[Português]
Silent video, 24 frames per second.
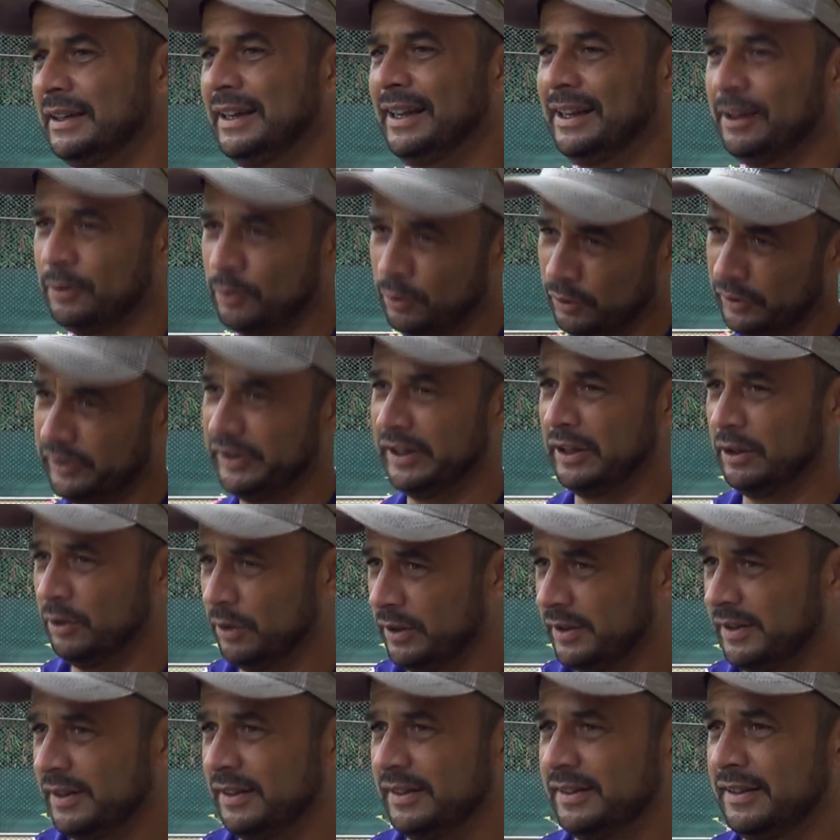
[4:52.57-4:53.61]
Né?
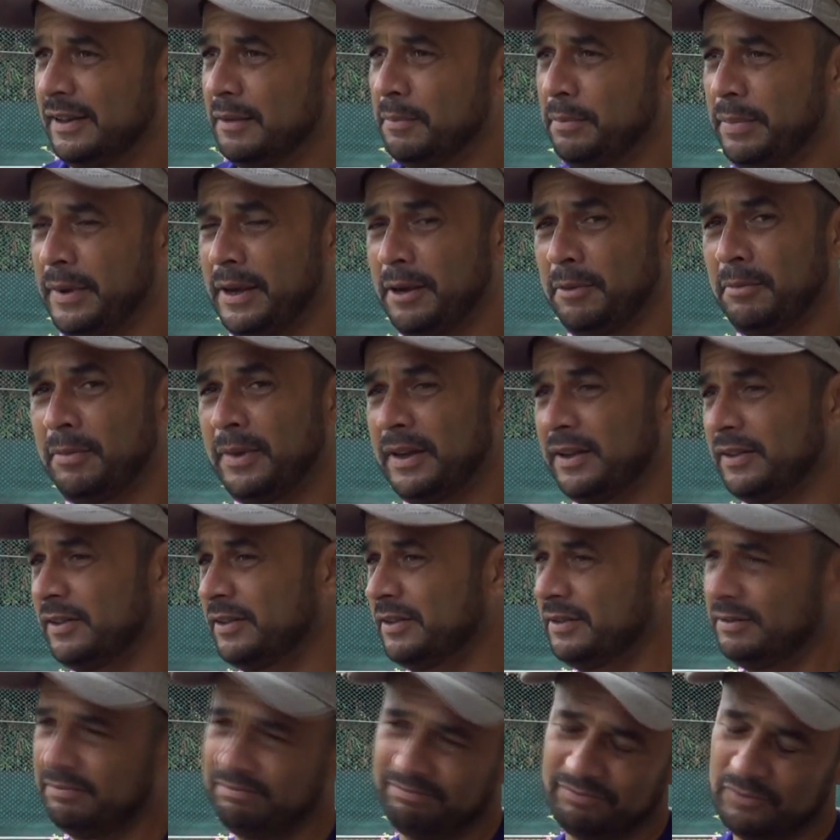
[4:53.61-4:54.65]
conseguiu esse desempenho,
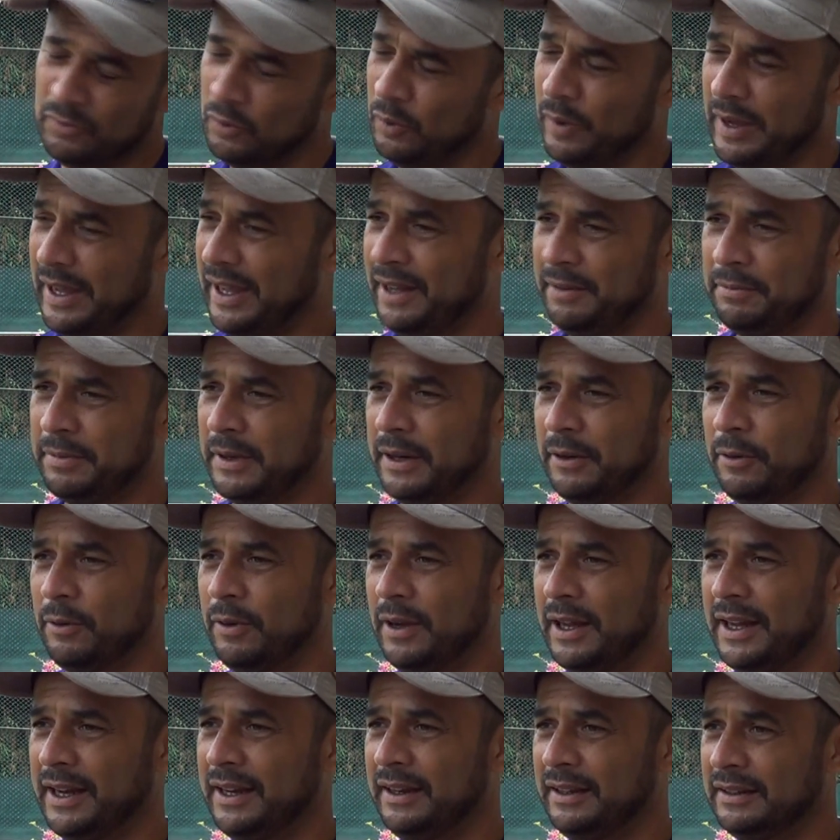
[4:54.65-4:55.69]
mas não é para
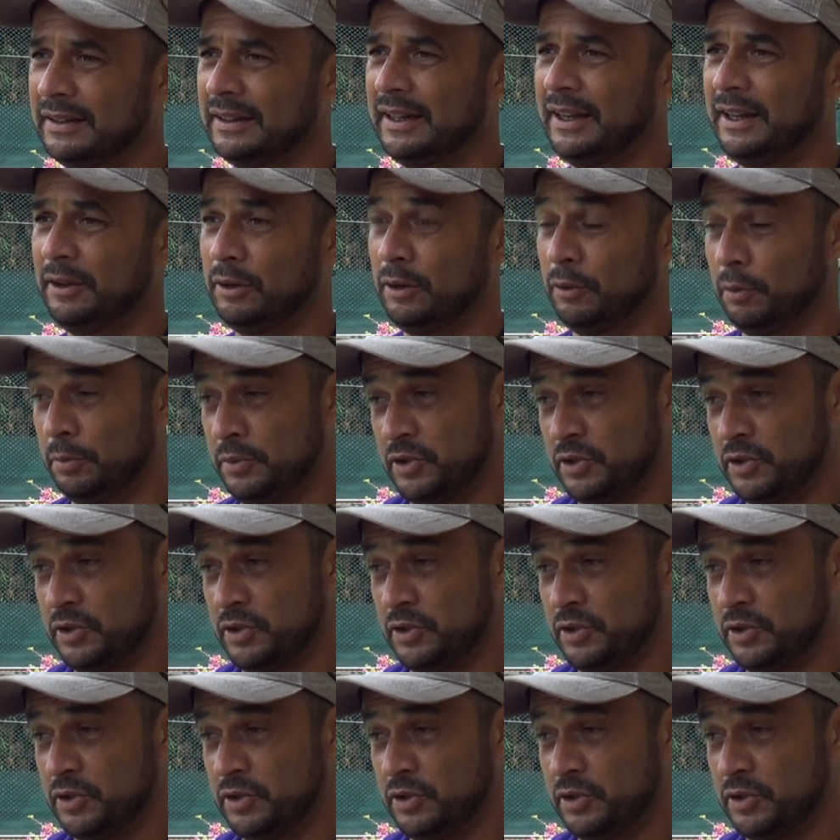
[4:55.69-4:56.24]
agora, né?